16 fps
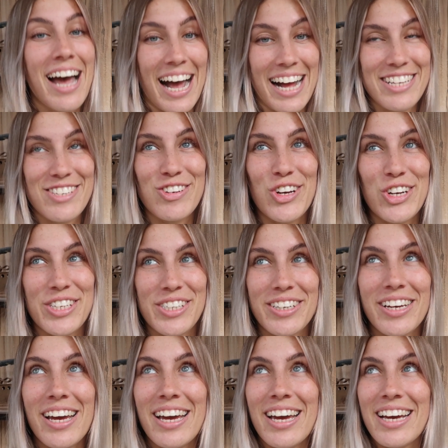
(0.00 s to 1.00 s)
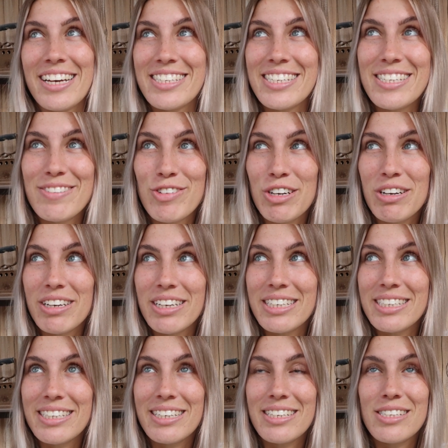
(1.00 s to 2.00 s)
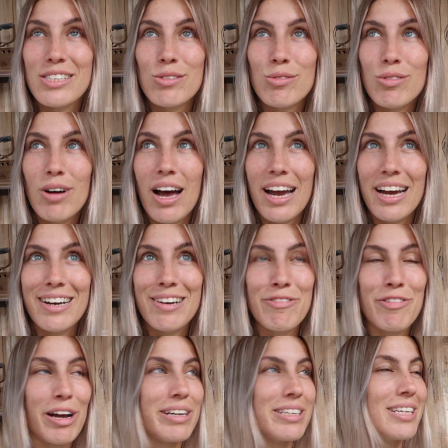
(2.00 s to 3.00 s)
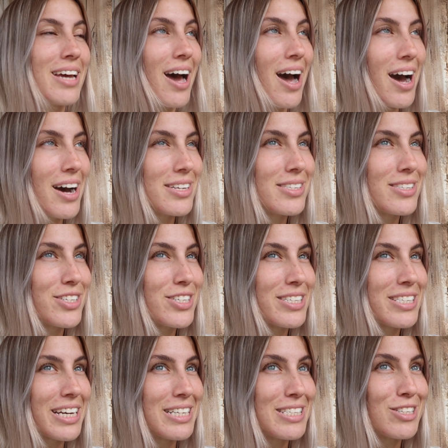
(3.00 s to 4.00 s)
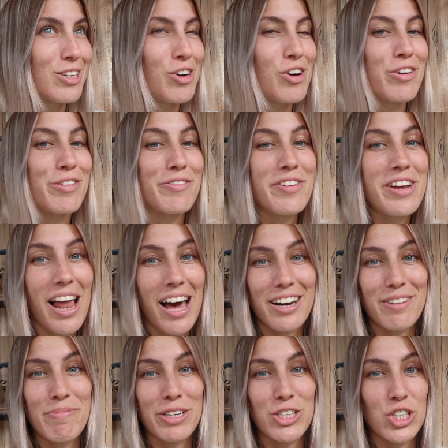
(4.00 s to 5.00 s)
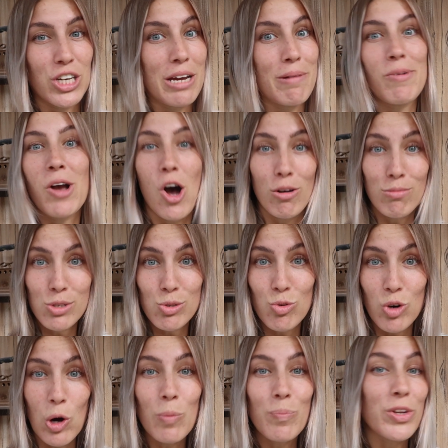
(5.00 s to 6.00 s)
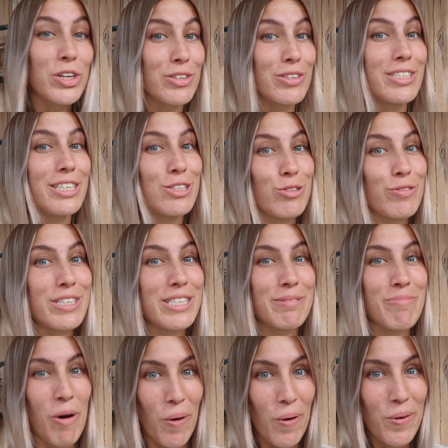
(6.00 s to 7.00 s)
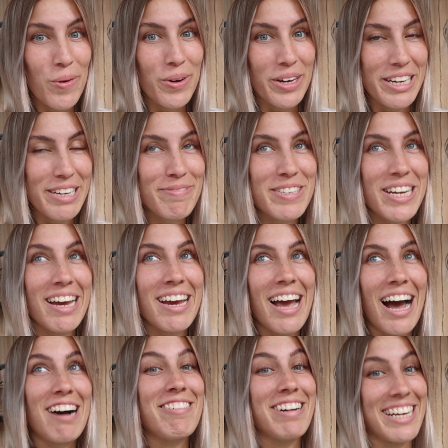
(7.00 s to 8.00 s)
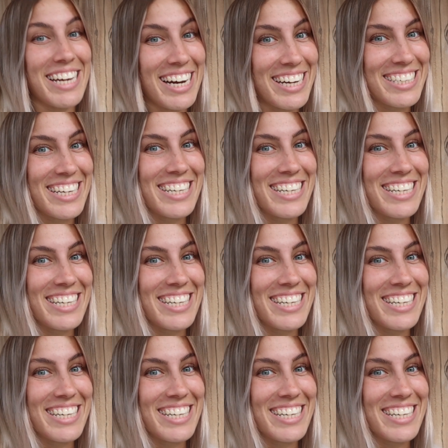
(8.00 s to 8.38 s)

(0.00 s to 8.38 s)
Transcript: Also Leute, es ist wirklich so ein fantastisches Restaurant. Viele hatten mir geschrieben, kaum zu glauben, dass es hier sowas in Marokko gibt. Aber ja,